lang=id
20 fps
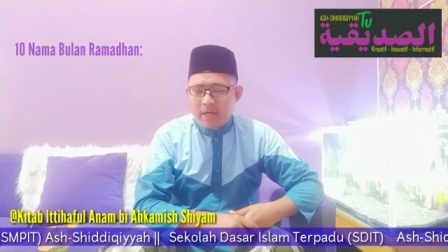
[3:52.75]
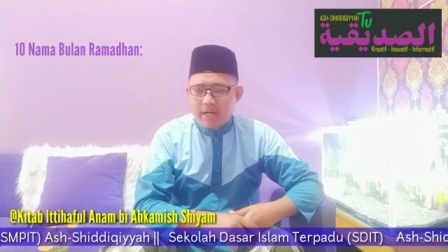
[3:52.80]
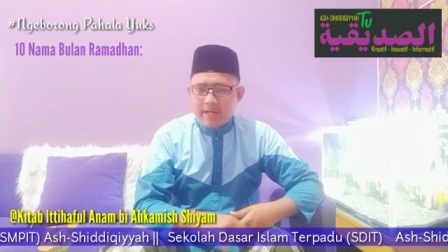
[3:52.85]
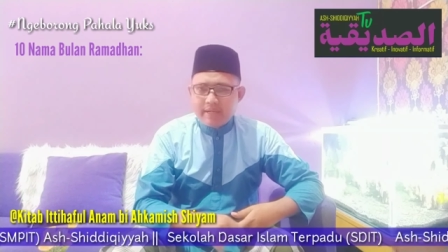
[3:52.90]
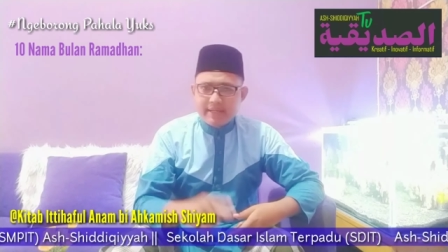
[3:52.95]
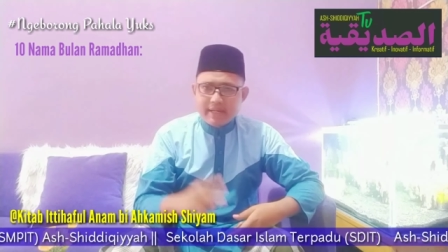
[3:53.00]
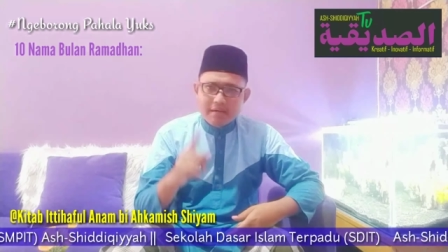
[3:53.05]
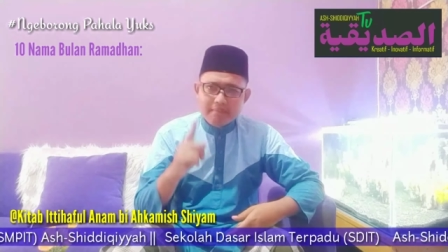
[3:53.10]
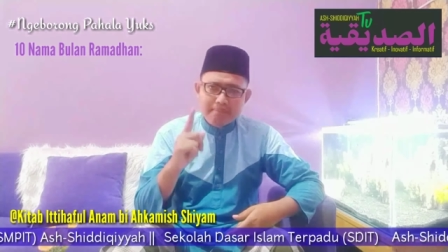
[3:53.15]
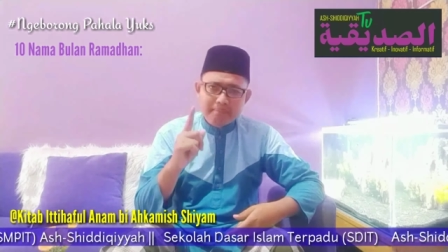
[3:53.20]

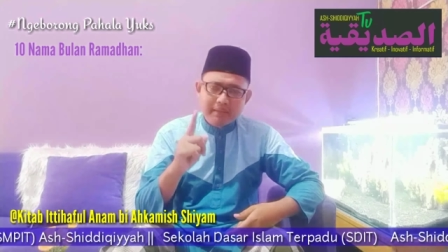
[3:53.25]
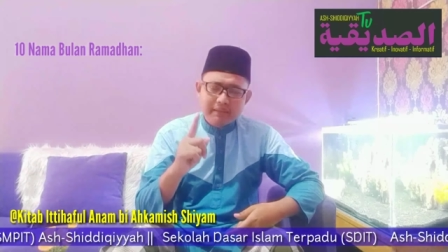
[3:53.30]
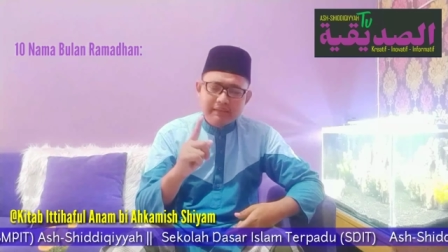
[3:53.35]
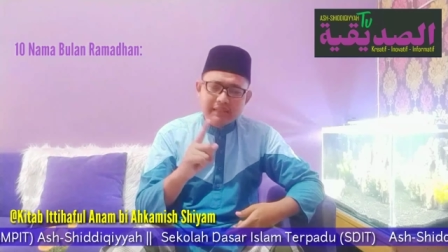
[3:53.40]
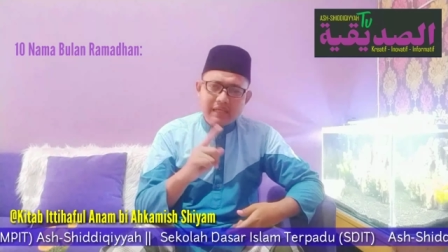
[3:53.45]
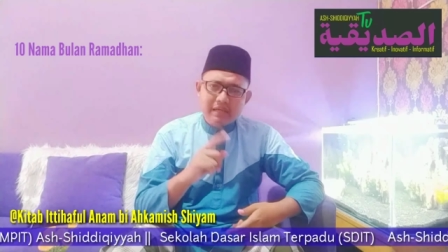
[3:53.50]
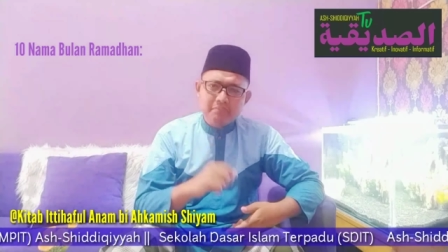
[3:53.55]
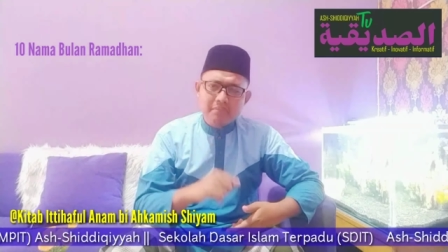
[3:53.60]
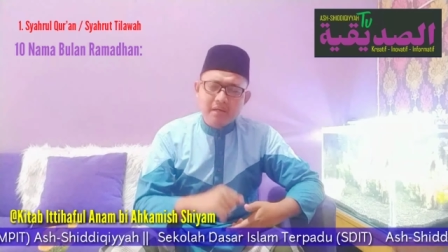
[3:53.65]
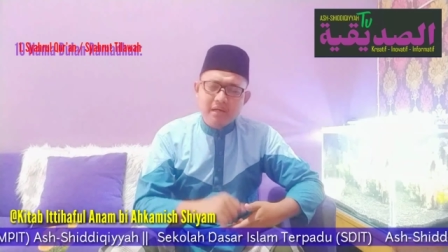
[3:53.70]
Yang
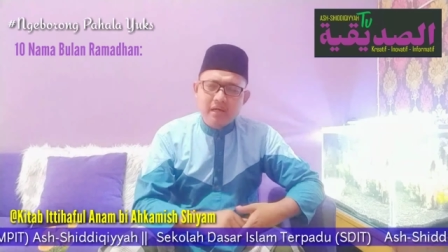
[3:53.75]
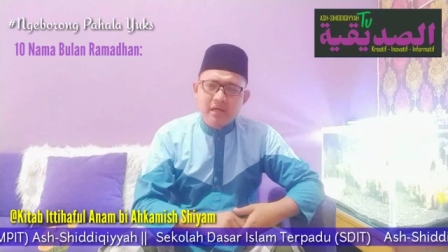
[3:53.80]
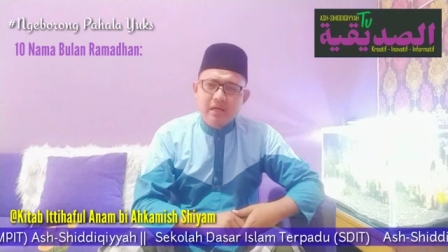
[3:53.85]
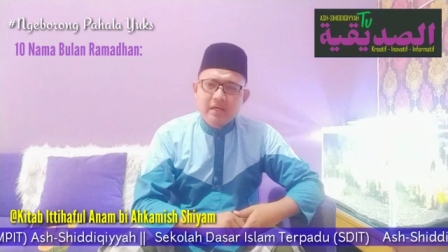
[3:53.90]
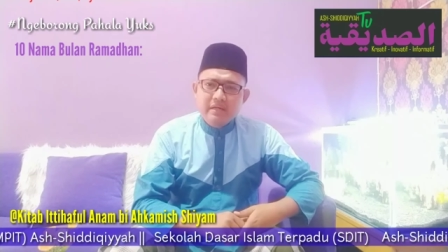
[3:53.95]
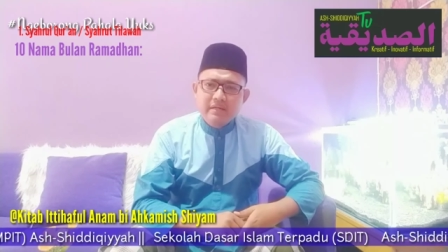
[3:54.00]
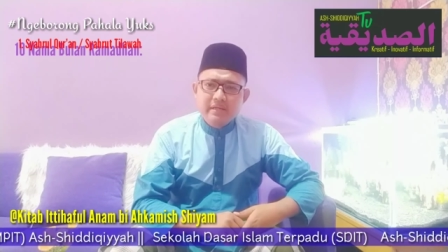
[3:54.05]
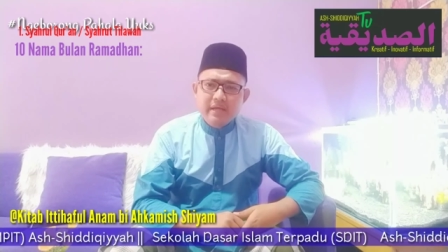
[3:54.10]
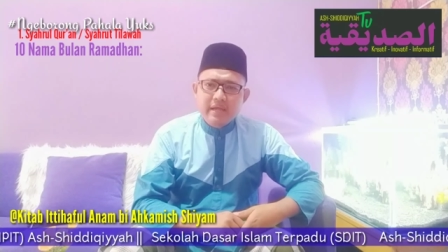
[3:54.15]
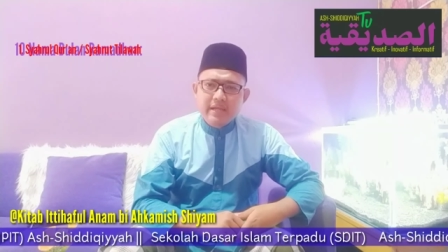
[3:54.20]
pertama
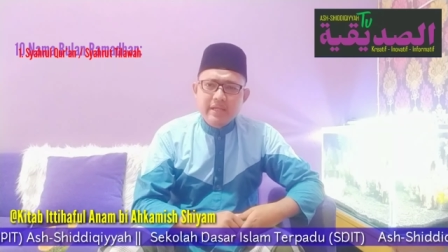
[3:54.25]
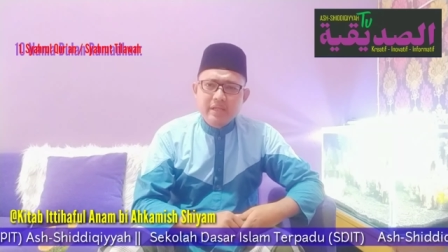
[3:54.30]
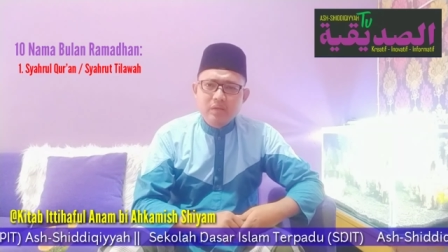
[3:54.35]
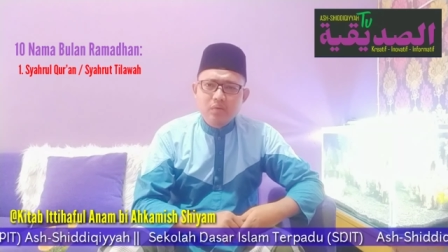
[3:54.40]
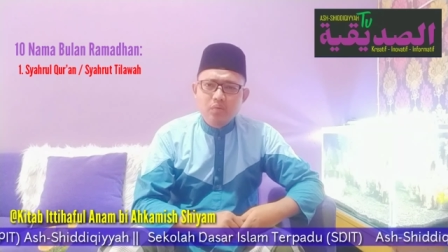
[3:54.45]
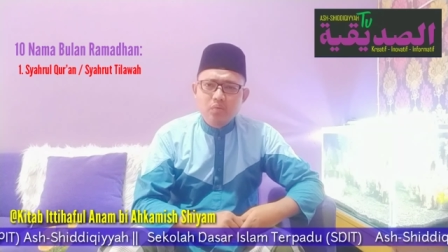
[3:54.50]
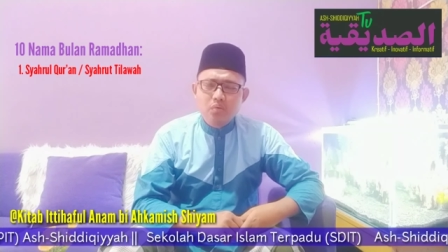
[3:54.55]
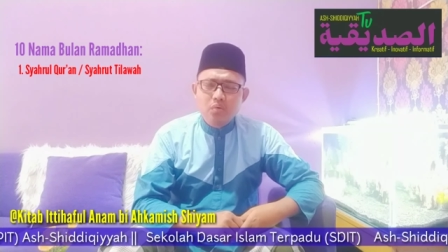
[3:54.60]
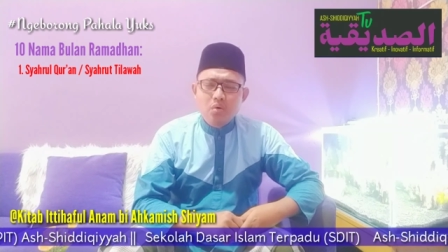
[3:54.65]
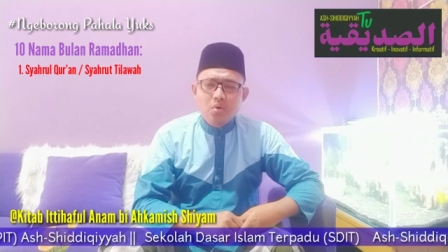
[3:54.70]

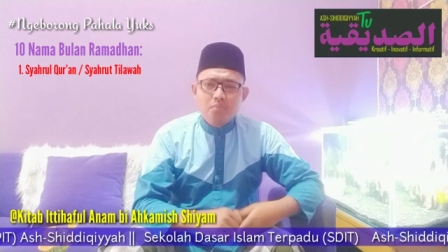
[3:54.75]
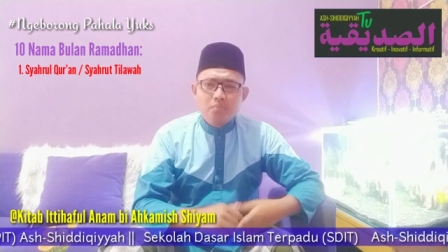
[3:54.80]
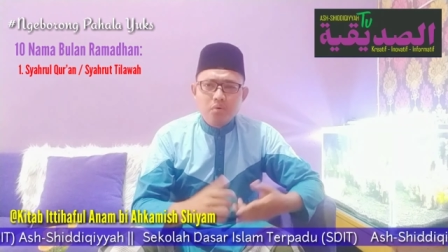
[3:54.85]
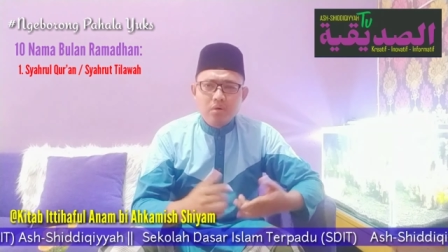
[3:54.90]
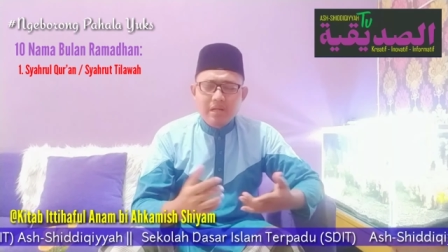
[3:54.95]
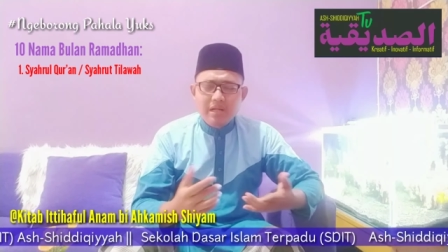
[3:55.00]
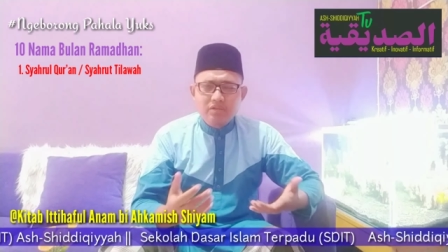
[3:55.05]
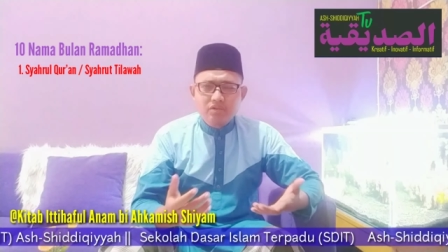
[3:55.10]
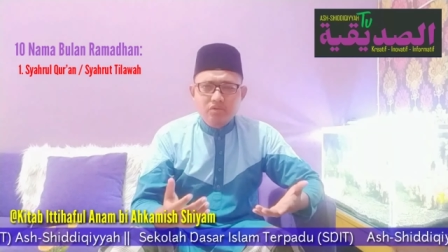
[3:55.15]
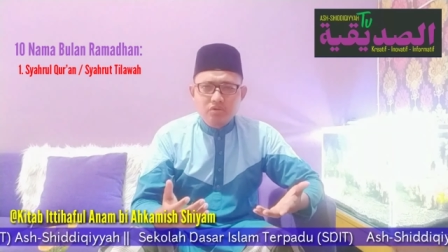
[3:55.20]
yaitu
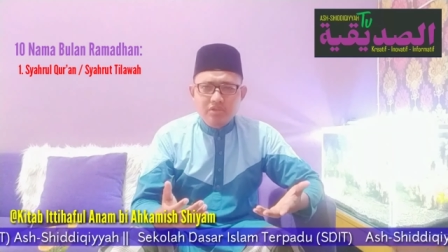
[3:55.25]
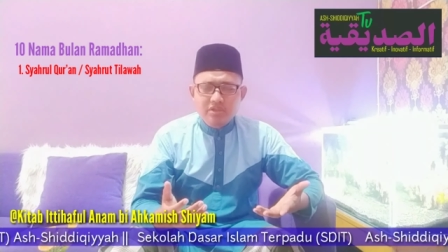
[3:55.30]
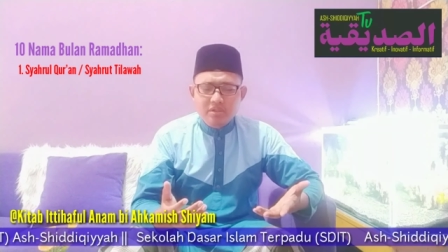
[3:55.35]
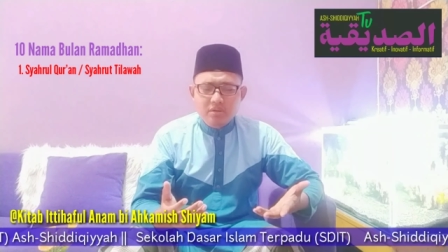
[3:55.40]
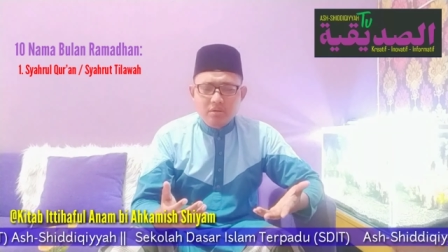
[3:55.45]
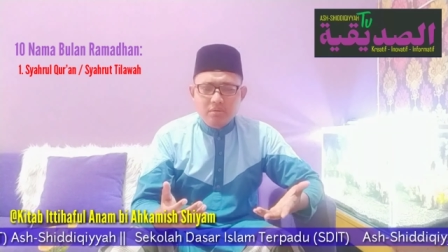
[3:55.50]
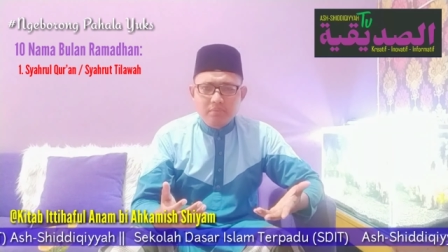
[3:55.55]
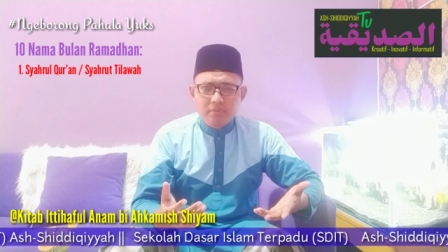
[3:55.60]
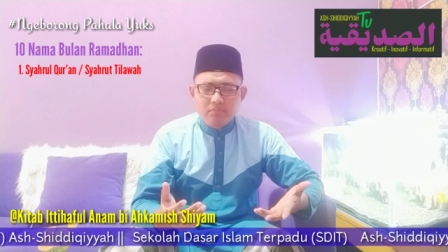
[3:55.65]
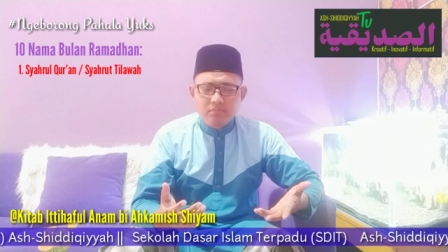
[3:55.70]
bulan suci
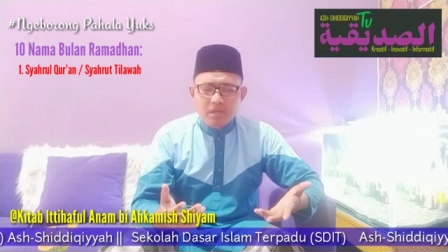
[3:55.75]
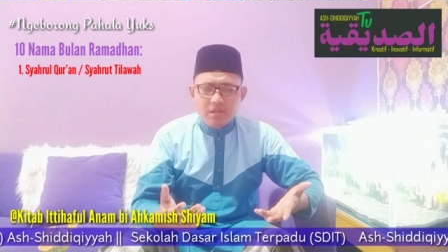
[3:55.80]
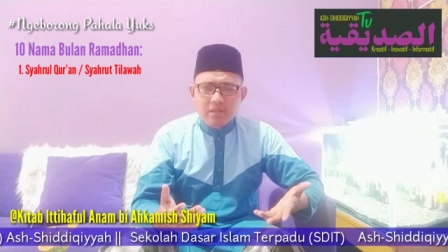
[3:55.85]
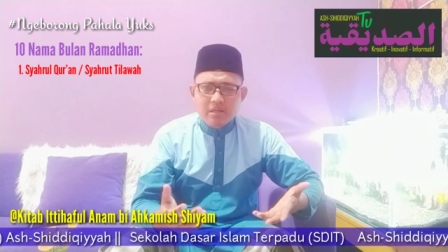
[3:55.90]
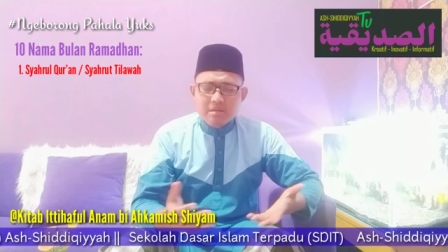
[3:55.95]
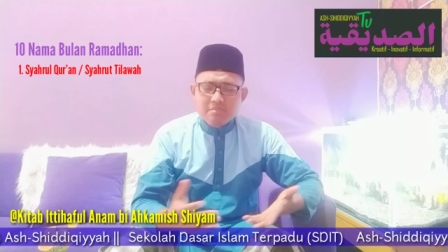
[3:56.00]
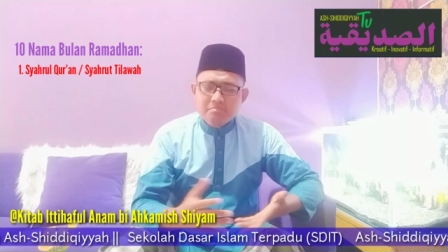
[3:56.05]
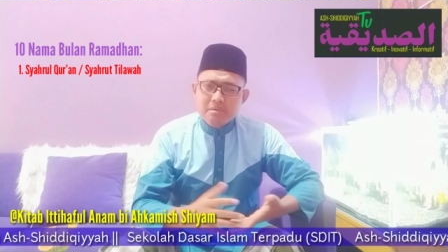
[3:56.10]
Ramadan